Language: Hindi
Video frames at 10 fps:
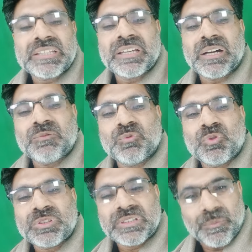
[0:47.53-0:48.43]
क्या वो
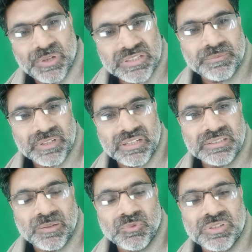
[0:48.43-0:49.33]
कम्युनिज़म का
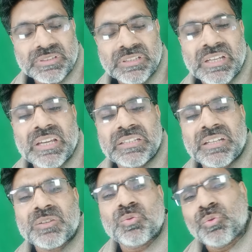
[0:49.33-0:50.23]
निज़ाम होना चाहिए या
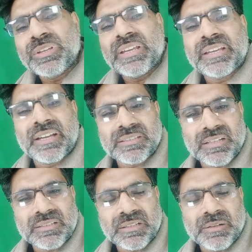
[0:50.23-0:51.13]
कोई एक ऐसा
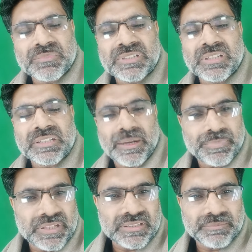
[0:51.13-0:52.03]
निज़ाम जिसे
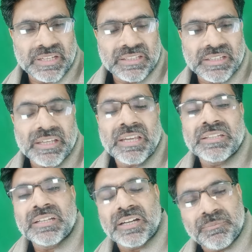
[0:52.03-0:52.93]
कैपिटलिज्म कहते हैं
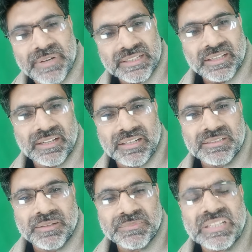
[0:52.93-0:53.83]
या अमेरिका का
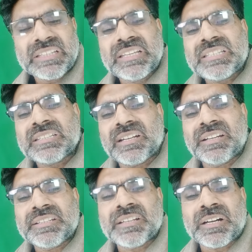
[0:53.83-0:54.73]
निज़ाम चले किसका
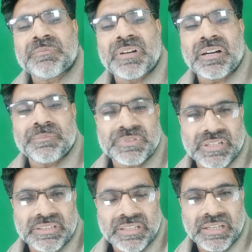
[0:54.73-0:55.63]
निज़ाम आप
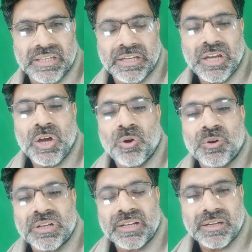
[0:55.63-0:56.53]
चाहते हैं
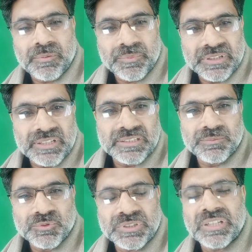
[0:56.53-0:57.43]
और अगर आप अपने दिल से
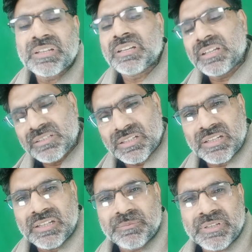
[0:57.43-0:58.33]
पूछिए कि नहीं
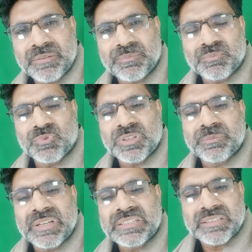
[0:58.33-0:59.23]
चलें हमें मुल्क
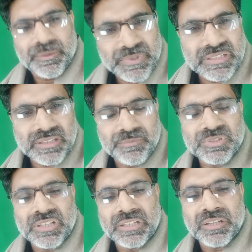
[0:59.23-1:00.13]
में इस्लामी निज़ाम
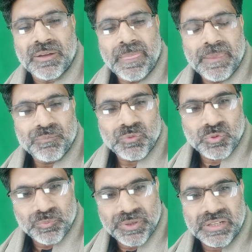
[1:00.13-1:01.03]
चाहिए
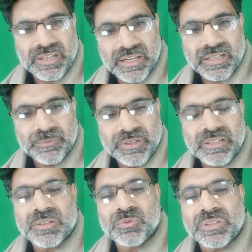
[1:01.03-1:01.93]
तो फिर एक लम्हे के
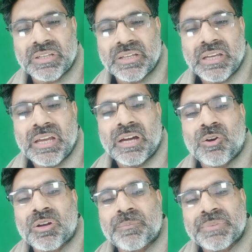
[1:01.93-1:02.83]
लिए रुकिए
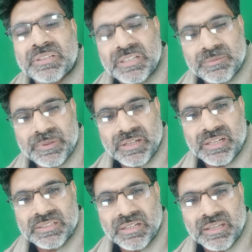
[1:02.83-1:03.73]
और अपने दिल पे
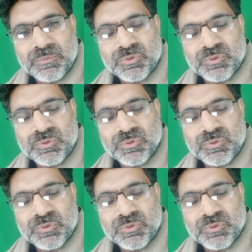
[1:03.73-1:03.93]
हाथ रख के